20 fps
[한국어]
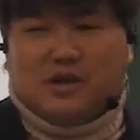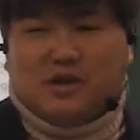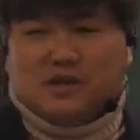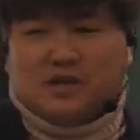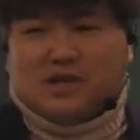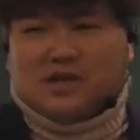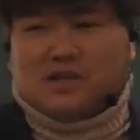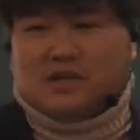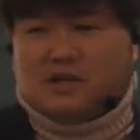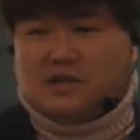
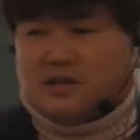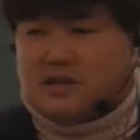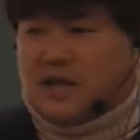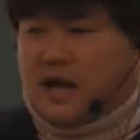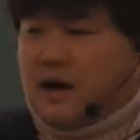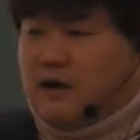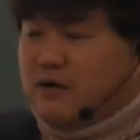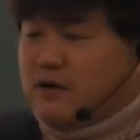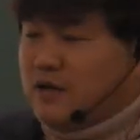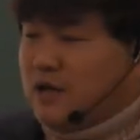근데
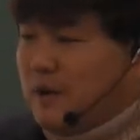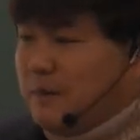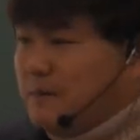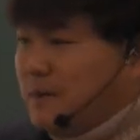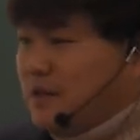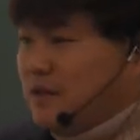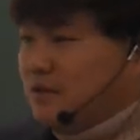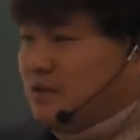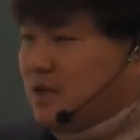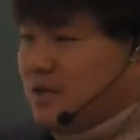다윈은
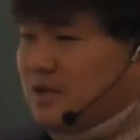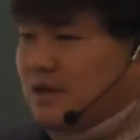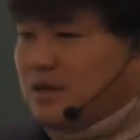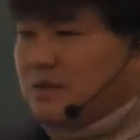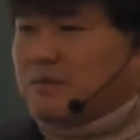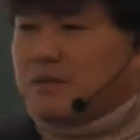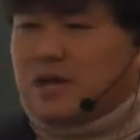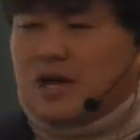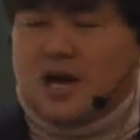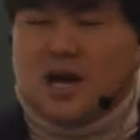한마디로 딱
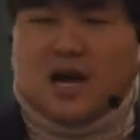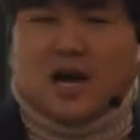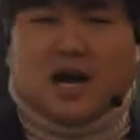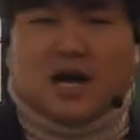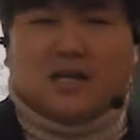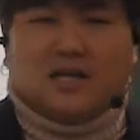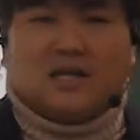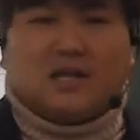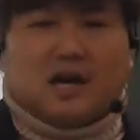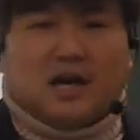얘기합니다.
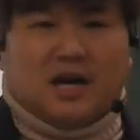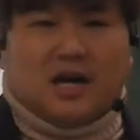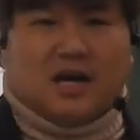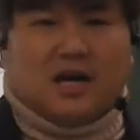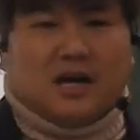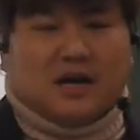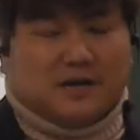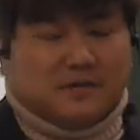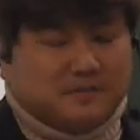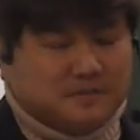
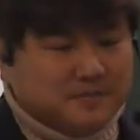아니다.